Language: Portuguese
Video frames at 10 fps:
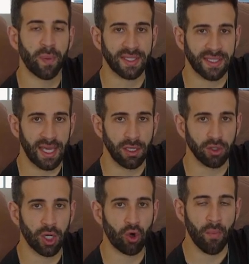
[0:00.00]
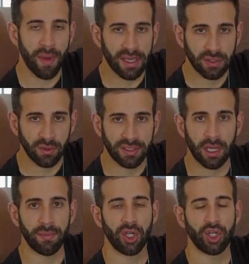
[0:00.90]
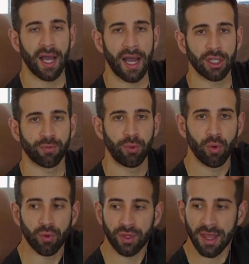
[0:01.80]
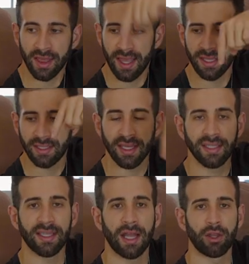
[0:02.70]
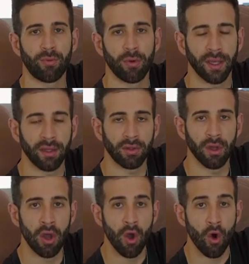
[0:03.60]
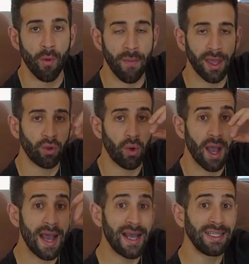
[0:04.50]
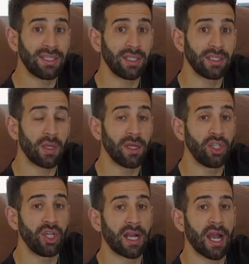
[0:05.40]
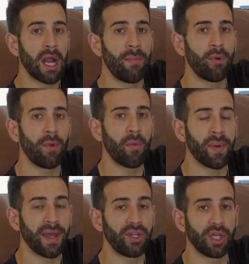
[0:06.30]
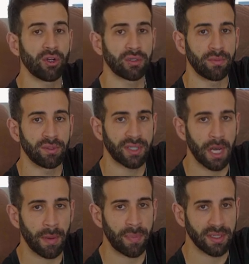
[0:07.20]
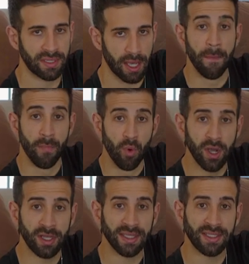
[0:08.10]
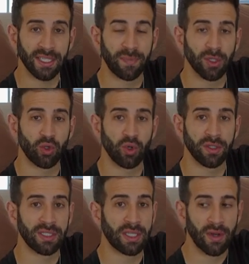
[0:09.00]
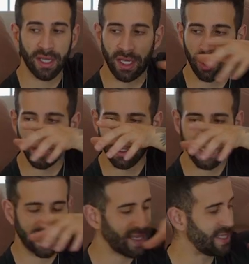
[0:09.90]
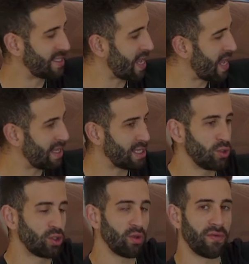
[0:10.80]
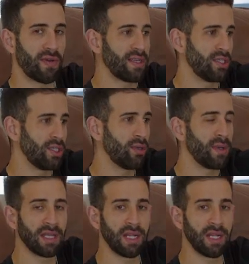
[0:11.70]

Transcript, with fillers: passeios já começam extremamente errados por conta desse exato momento um momento antes de eu indicar para o meu pet que nós vamos sair para passear. Muitas das pessoas estão aqui, ó, sentadas no sofá assistindo uma